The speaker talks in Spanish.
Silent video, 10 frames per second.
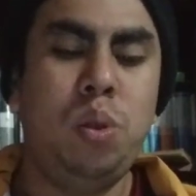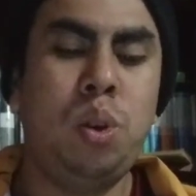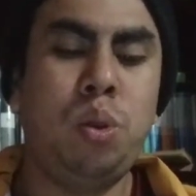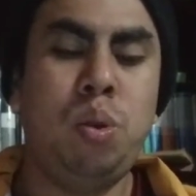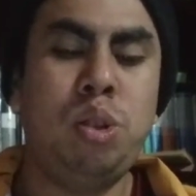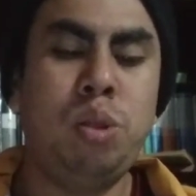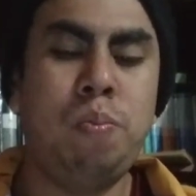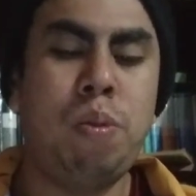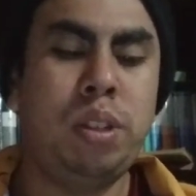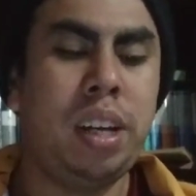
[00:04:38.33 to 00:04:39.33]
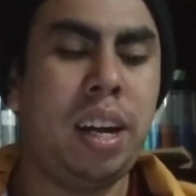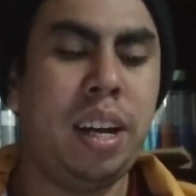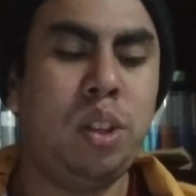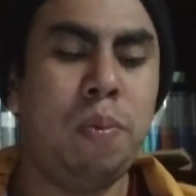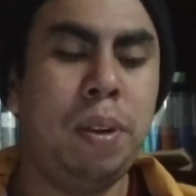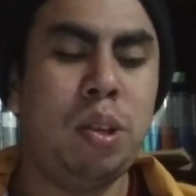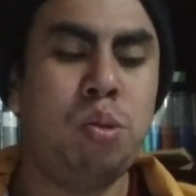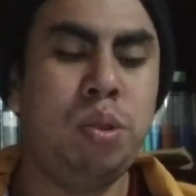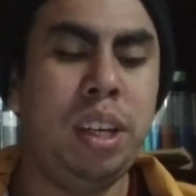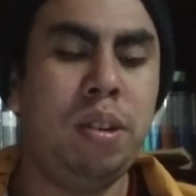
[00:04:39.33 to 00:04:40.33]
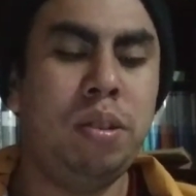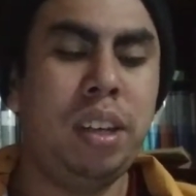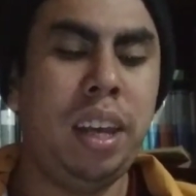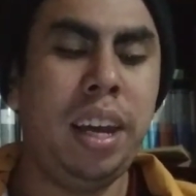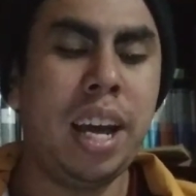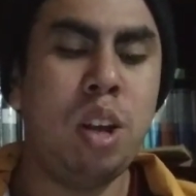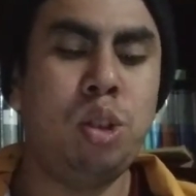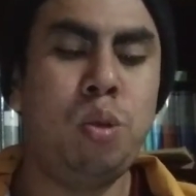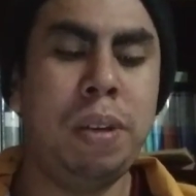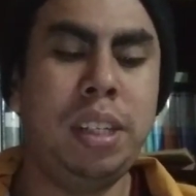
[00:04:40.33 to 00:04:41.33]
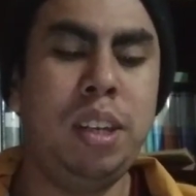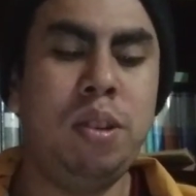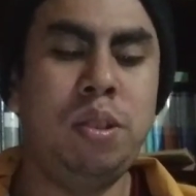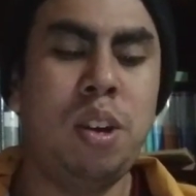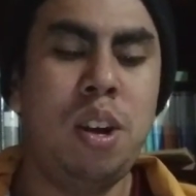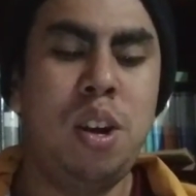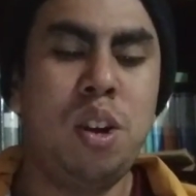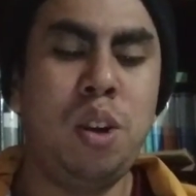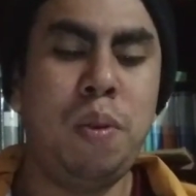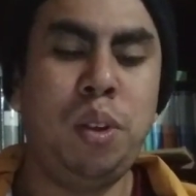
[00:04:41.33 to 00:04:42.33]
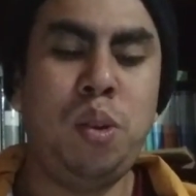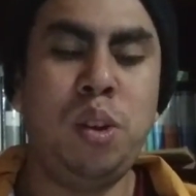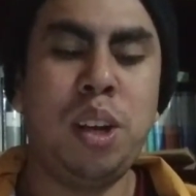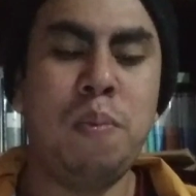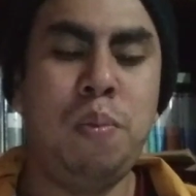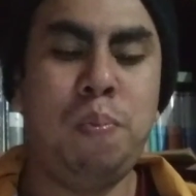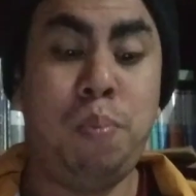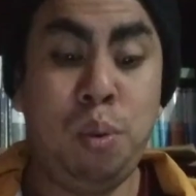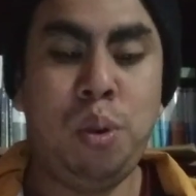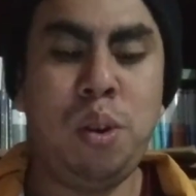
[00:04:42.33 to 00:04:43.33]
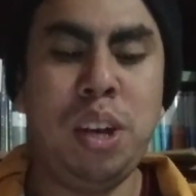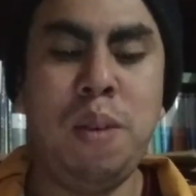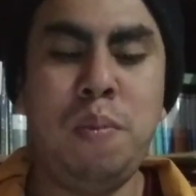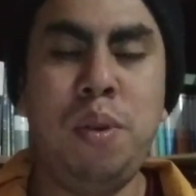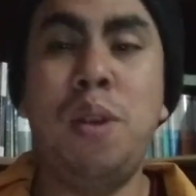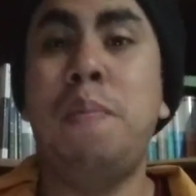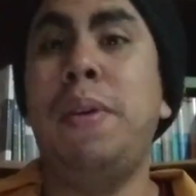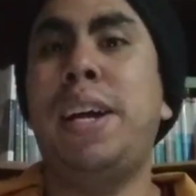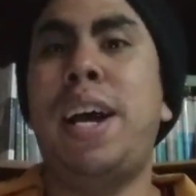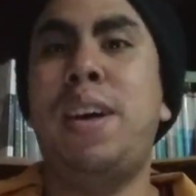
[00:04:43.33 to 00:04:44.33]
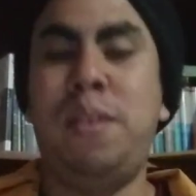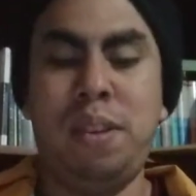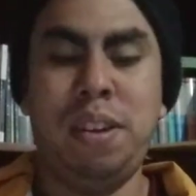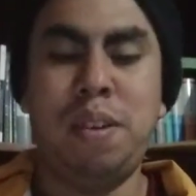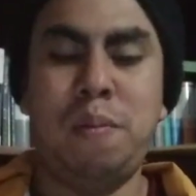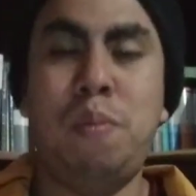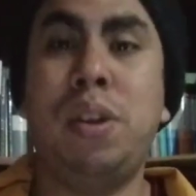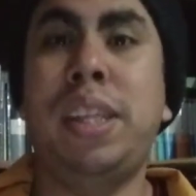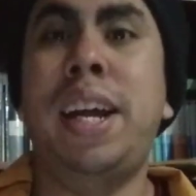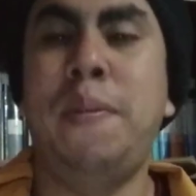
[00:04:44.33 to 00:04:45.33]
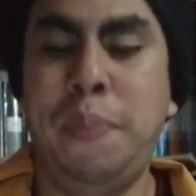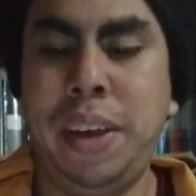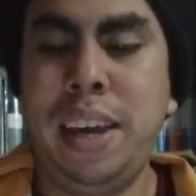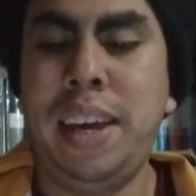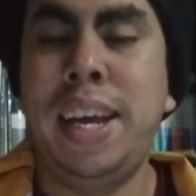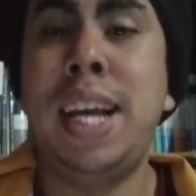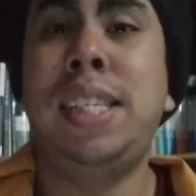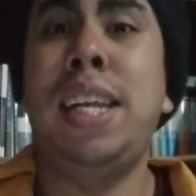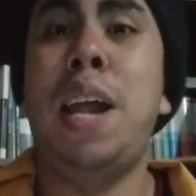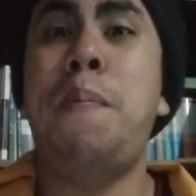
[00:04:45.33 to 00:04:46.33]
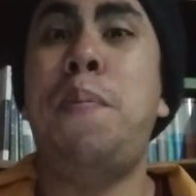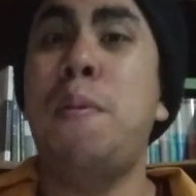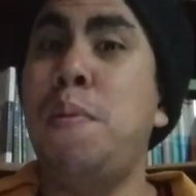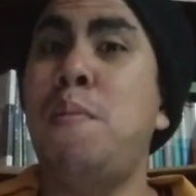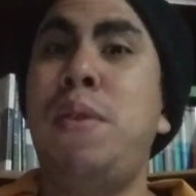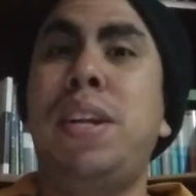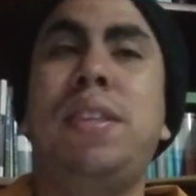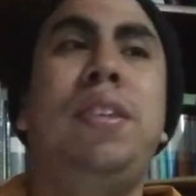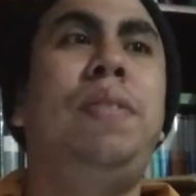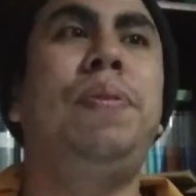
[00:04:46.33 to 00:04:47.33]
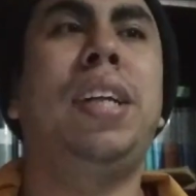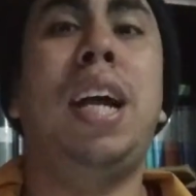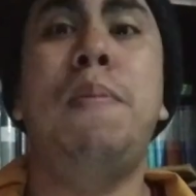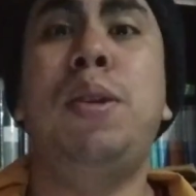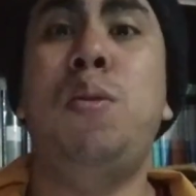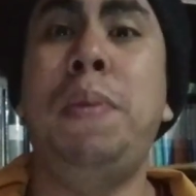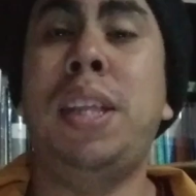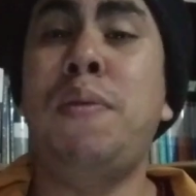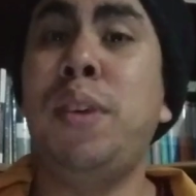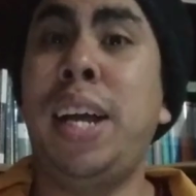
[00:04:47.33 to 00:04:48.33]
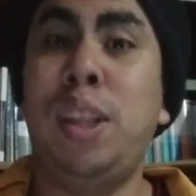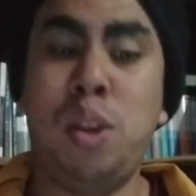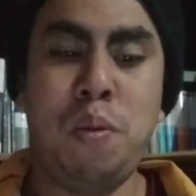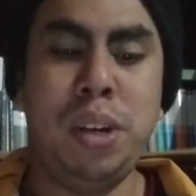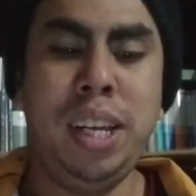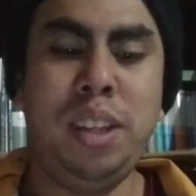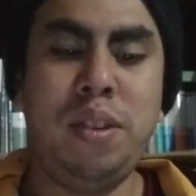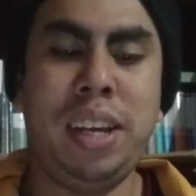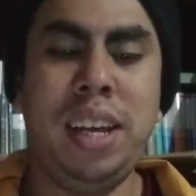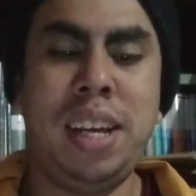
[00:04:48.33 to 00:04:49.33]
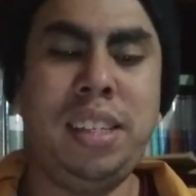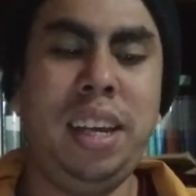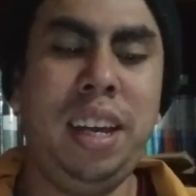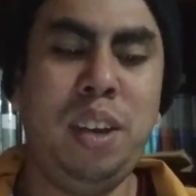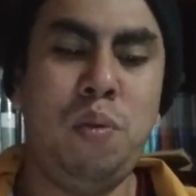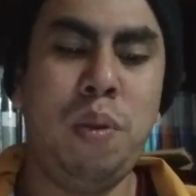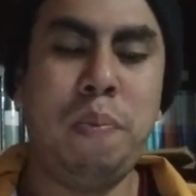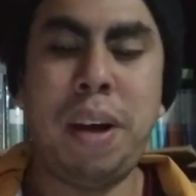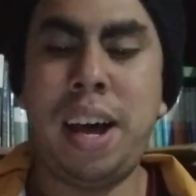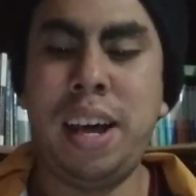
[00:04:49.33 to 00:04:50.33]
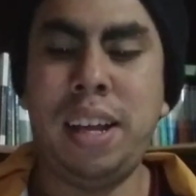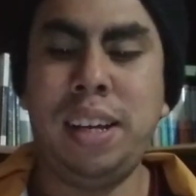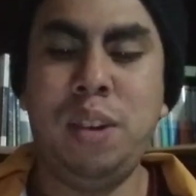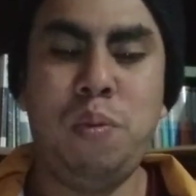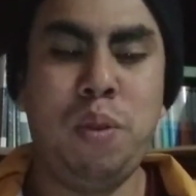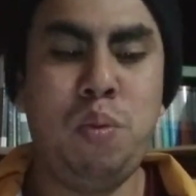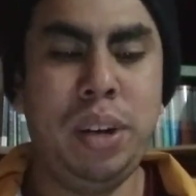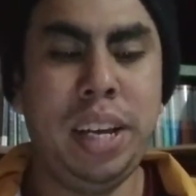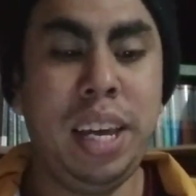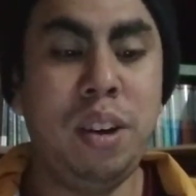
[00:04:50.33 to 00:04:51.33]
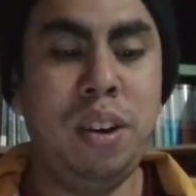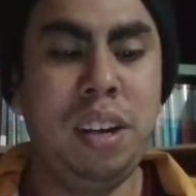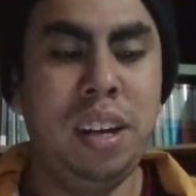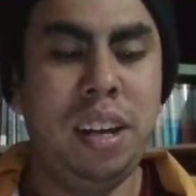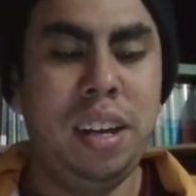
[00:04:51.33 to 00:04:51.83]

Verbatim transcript: torturó a su esposa, atormentó a sus hijos, engañó a sus vecinos, robó todo lo que pudo y murió en pecado mortal. Es decir, el propio muerto cambia su epitafio, queda todo bonito, que ya sea un buen padre, un, buen hijo,